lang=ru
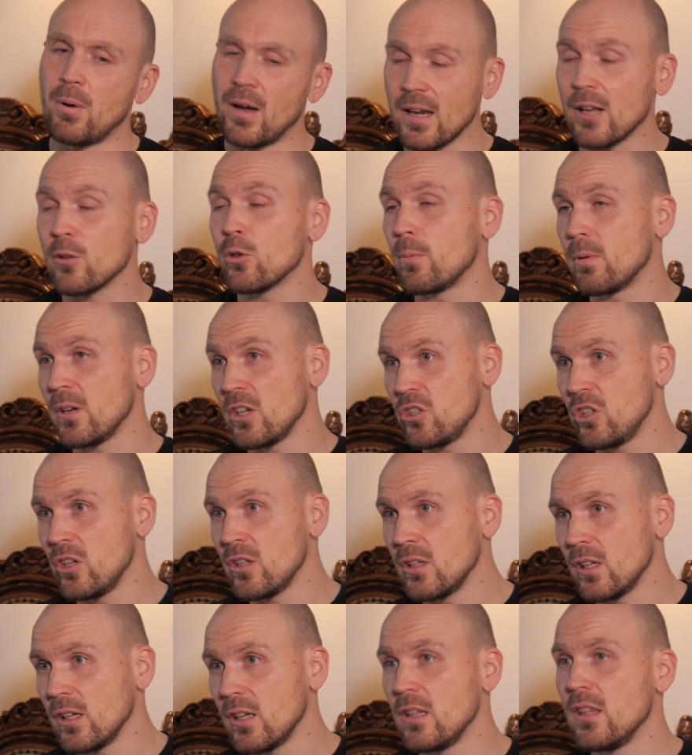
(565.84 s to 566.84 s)
По ряду
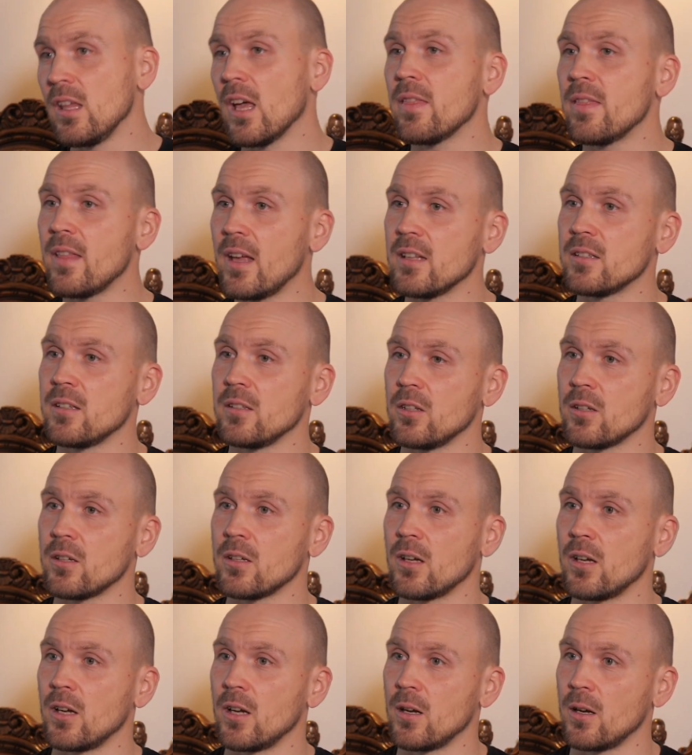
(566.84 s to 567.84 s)
причин ни одна из этих
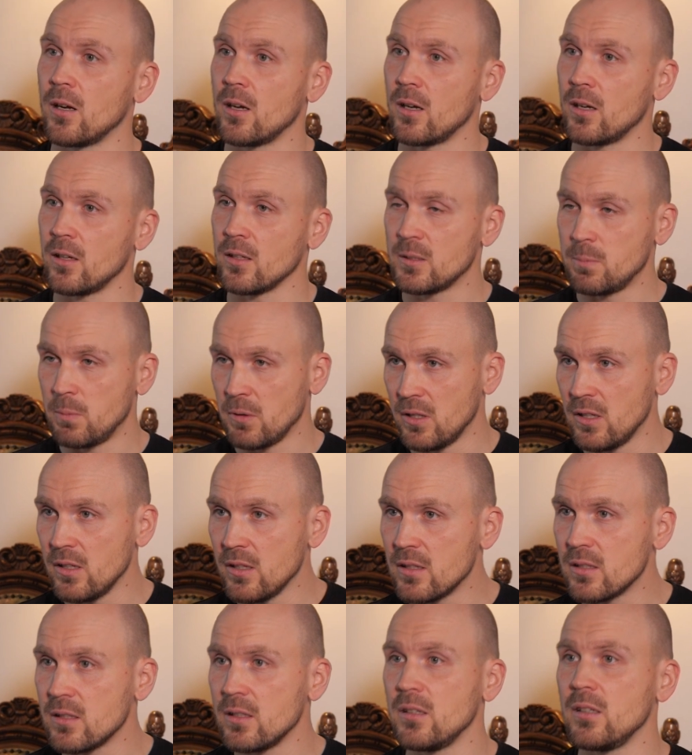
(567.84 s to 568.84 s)
э,
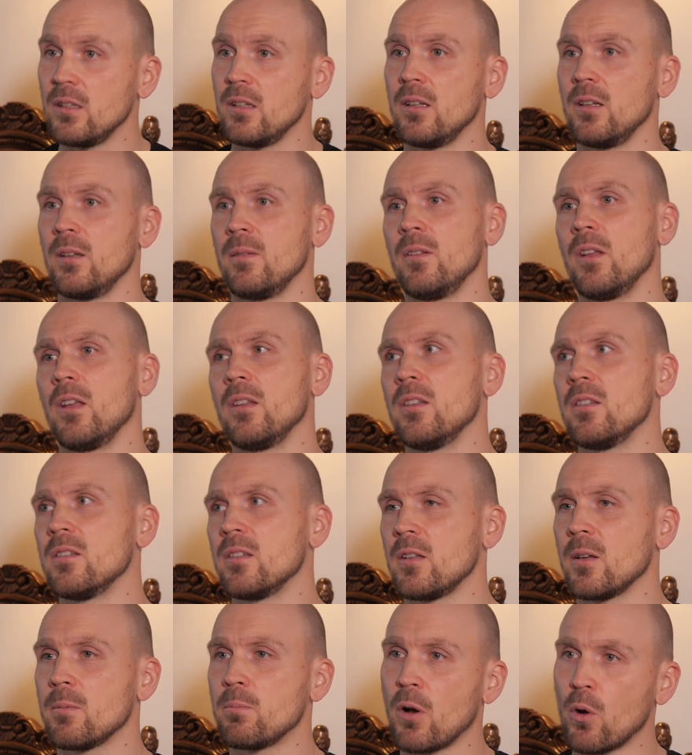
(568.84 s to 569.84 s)
экспедиций, ни один
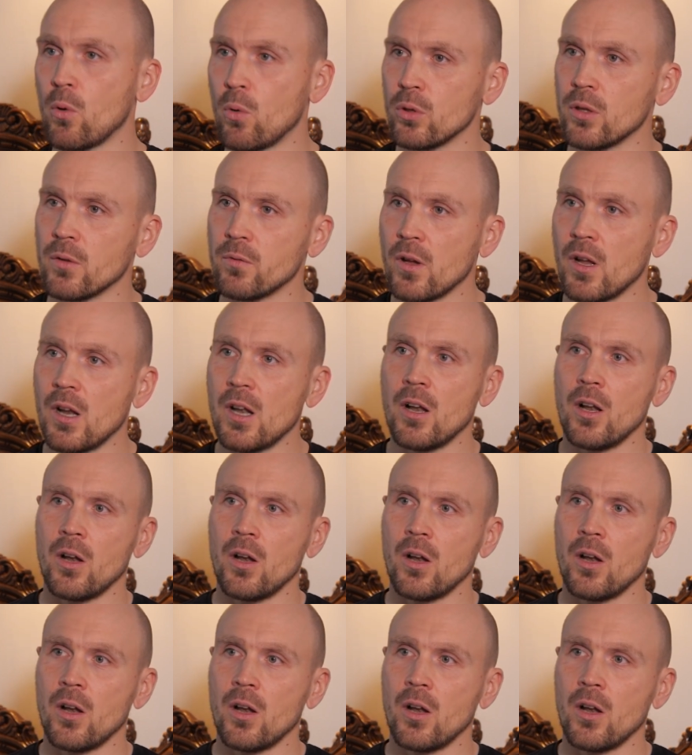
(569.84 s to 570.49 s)
из этих походов